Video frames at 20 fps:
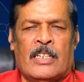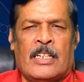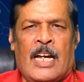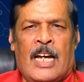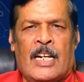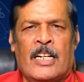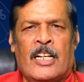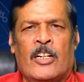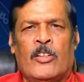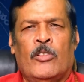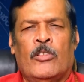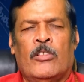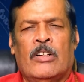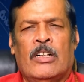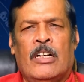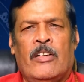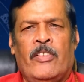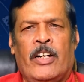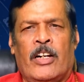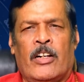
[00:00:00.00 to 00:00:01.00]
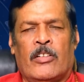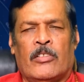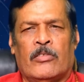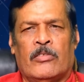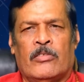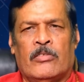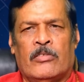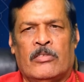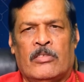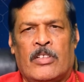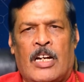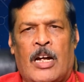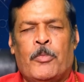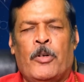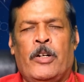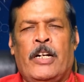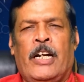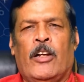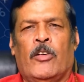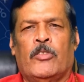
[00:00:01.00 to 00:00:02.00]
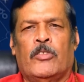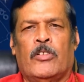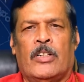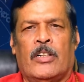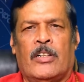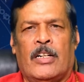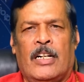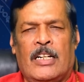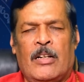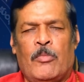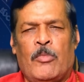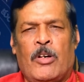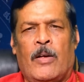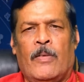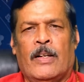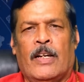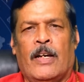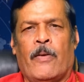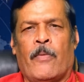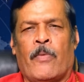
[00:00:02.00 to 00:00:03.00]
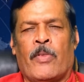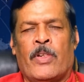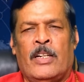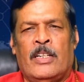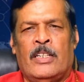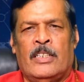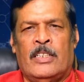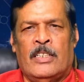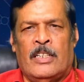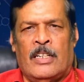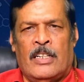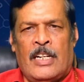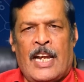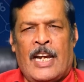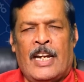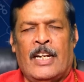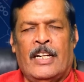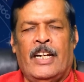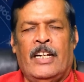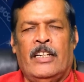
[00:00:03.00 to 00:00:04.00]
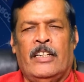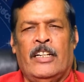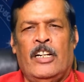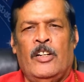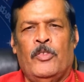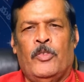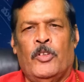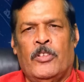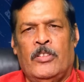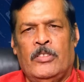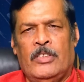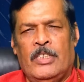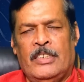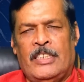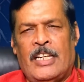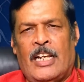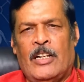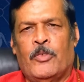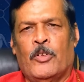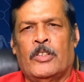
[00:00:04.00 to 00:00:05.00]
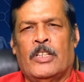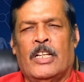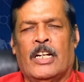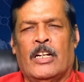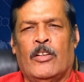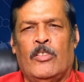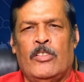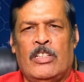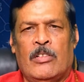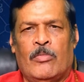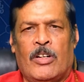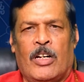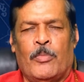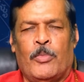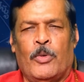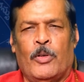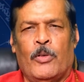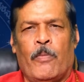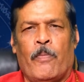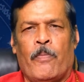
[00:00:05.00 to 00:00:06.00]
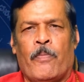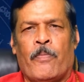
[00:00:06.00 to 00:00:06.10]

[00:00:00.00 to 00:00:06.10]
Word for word: కాలానుగుణంగా వీళ్ళు అప్ టు డేట్ అవుతుంటారు అంటే మామూలుగా ల్యాండ్లైన్ టెలిఫోన్ నుంచి సెల్ ఫోన్ దాకా వచ్చే మార్పులు